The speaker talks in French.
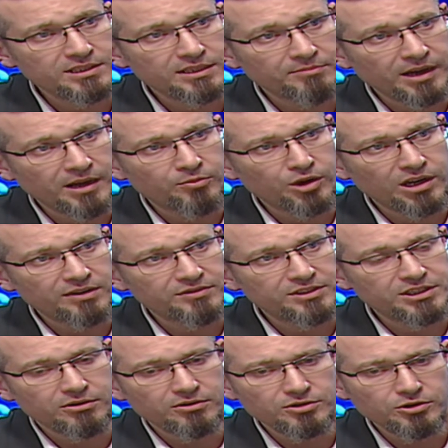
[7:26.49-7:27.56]
ça, par rapport à la
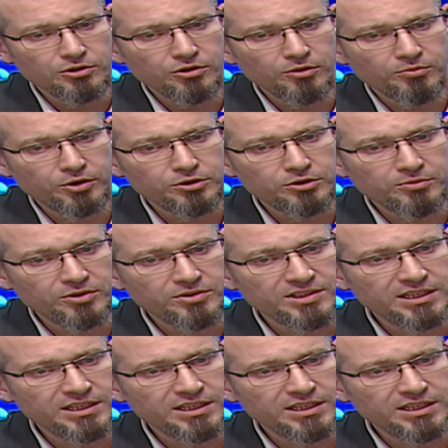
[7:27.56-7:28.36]
vigilance, le comportement,